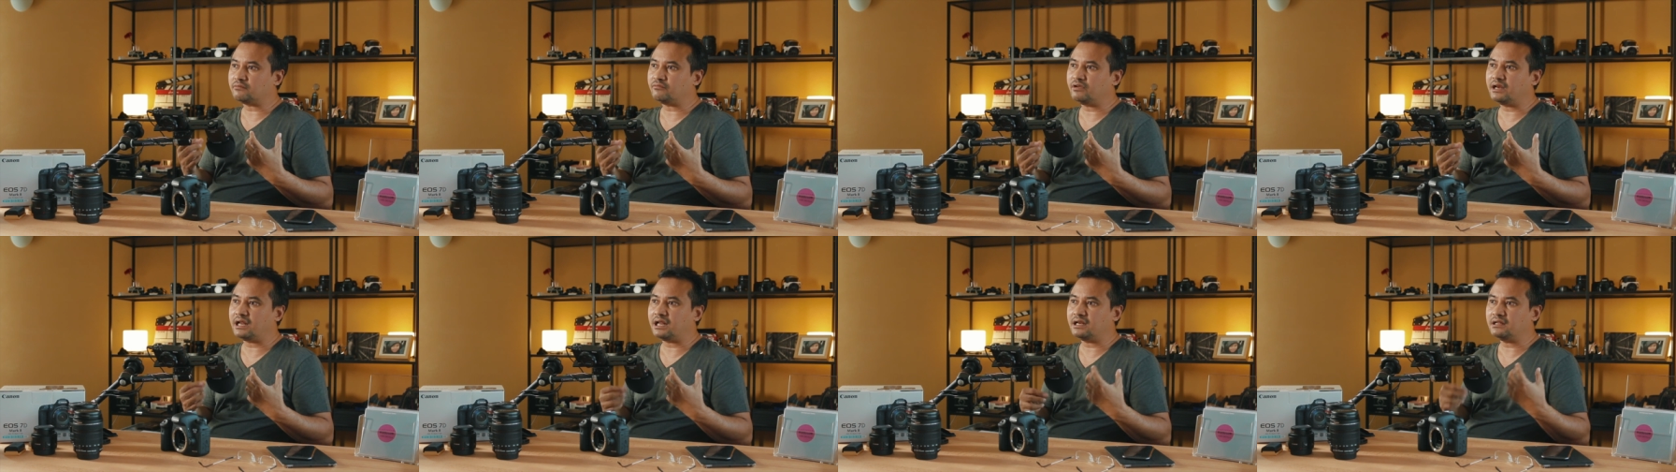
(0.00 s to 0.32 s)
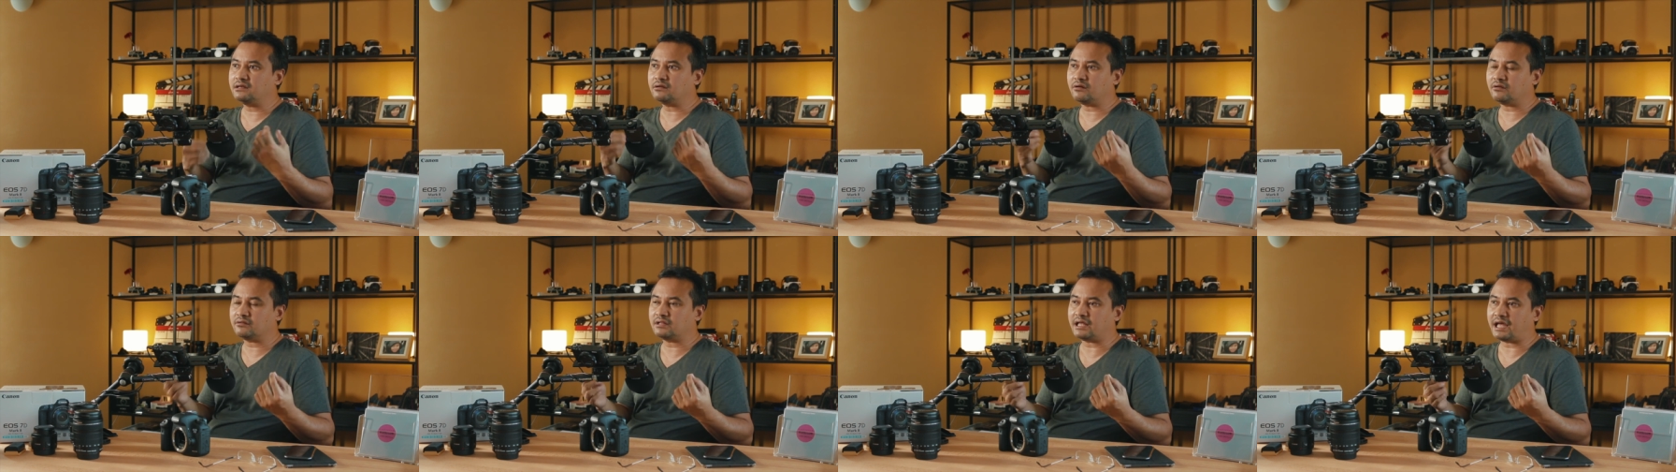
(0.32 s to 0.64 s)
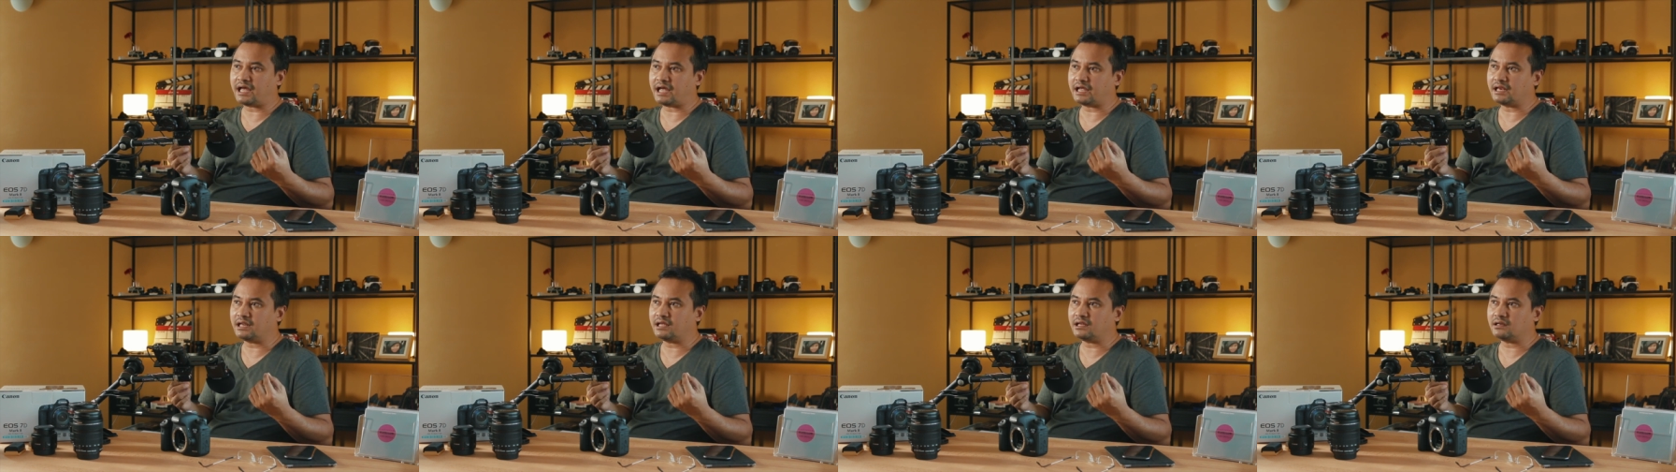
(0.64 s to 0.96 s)
เวลาที่เรา
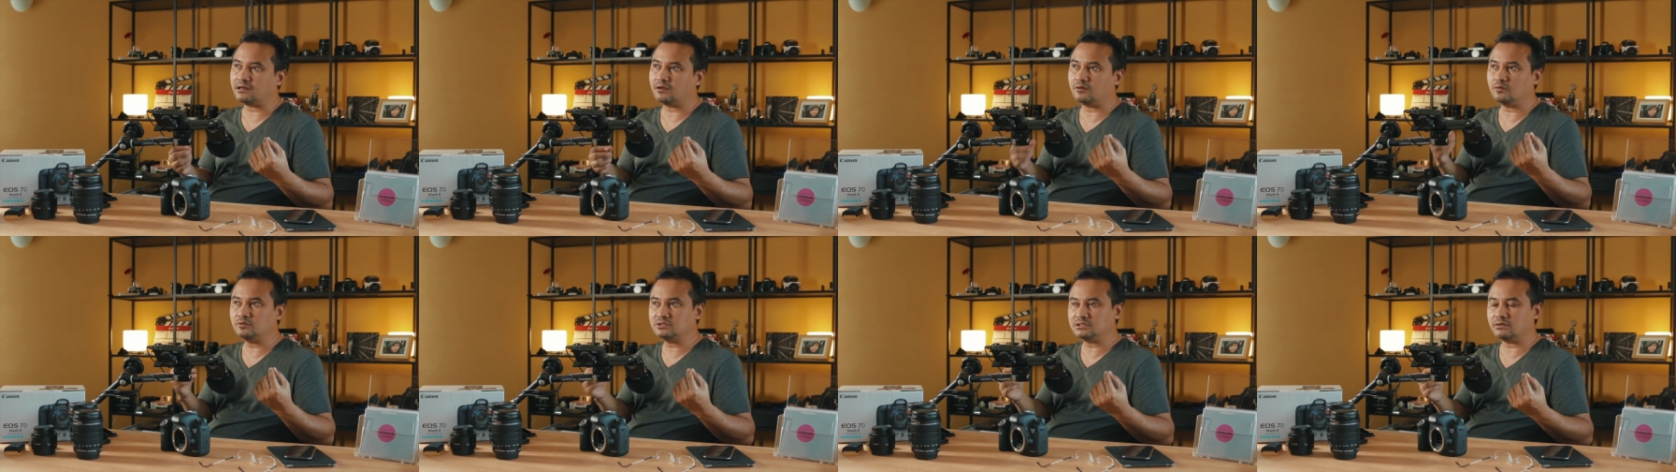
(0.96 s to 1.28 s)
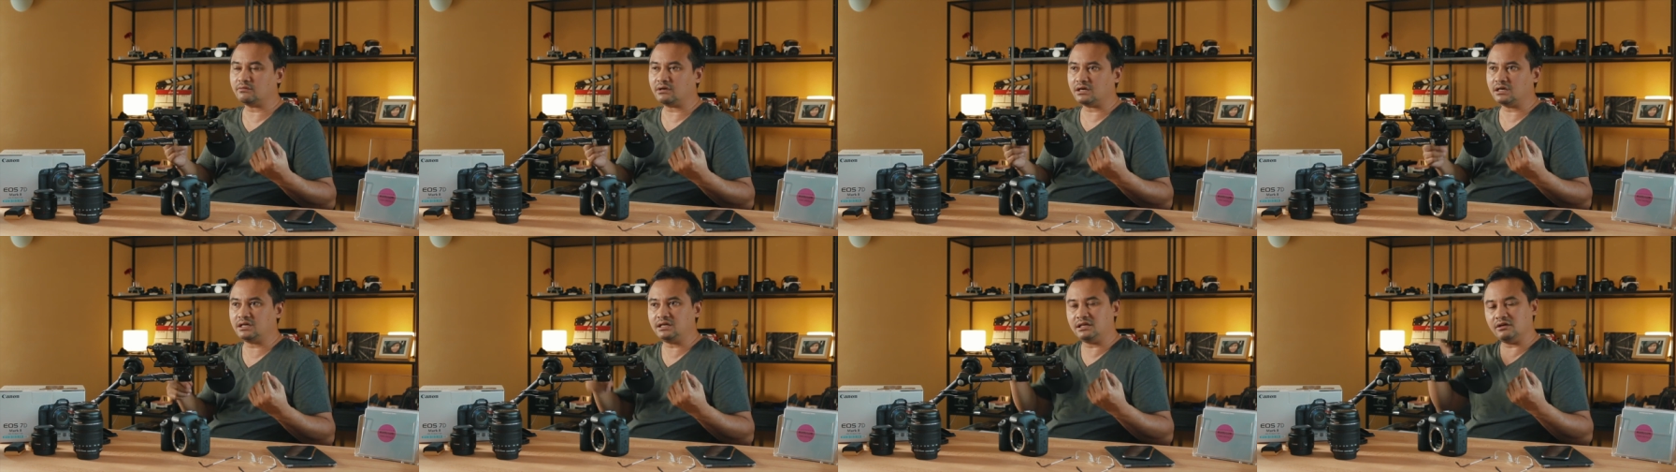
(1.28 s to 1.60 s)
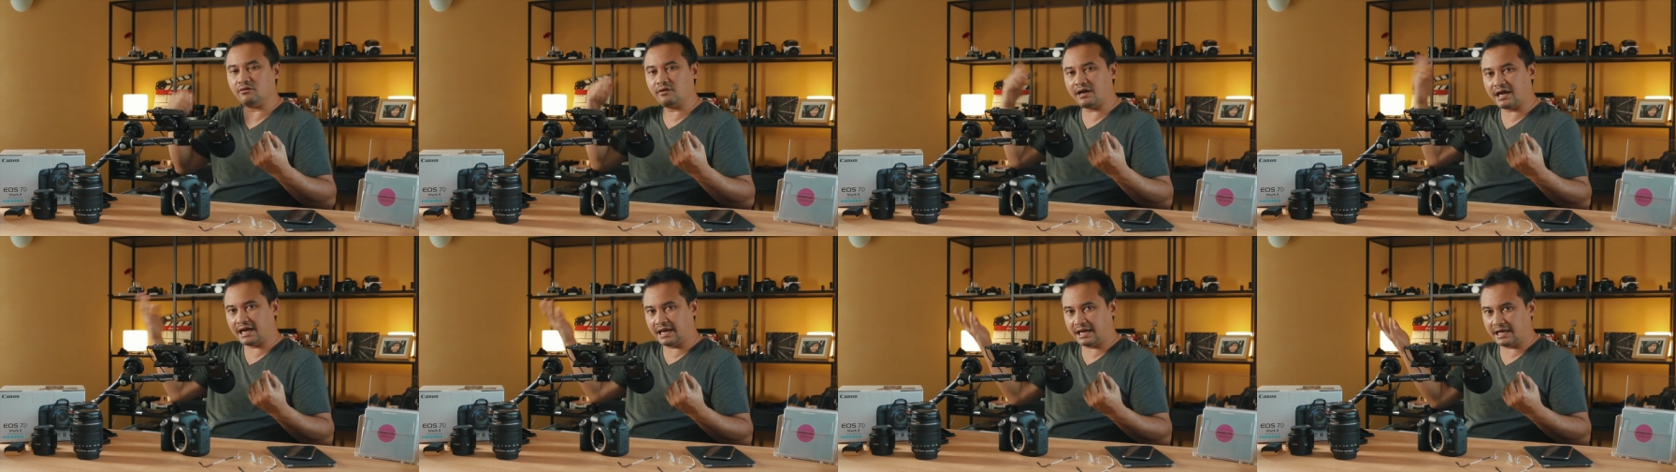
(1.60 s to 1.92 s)
ถ่ายเนี่ยเรารู้สึกว่า เอ้ย
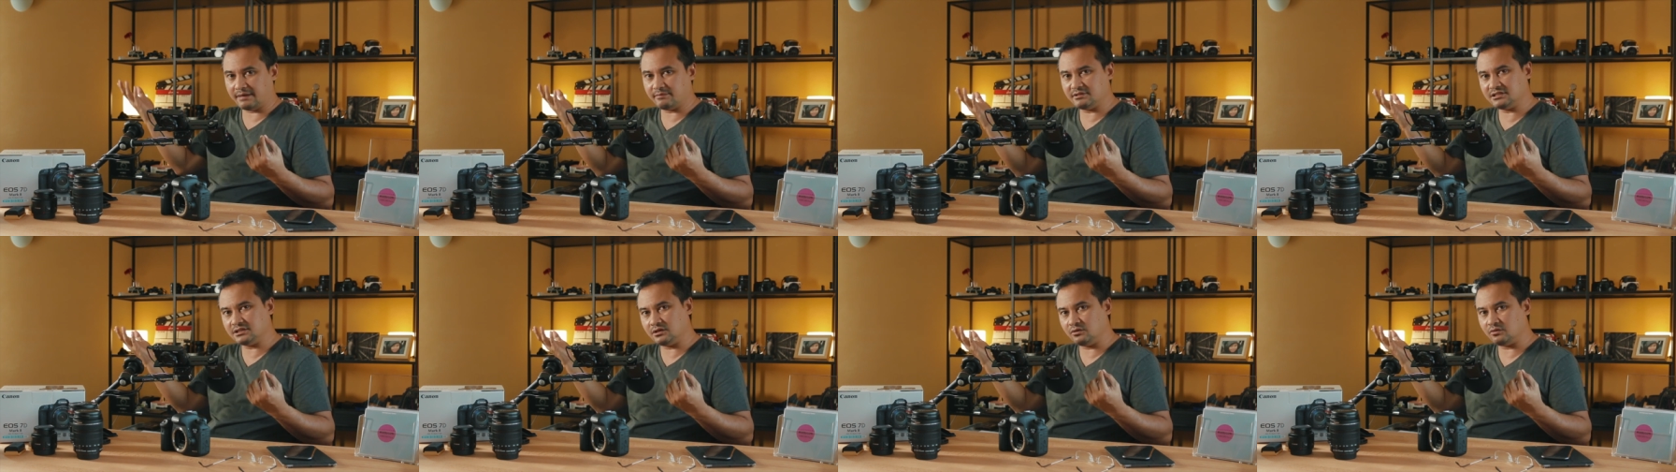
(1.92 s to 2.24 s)
เดี๋ยวไฮไลท์มัน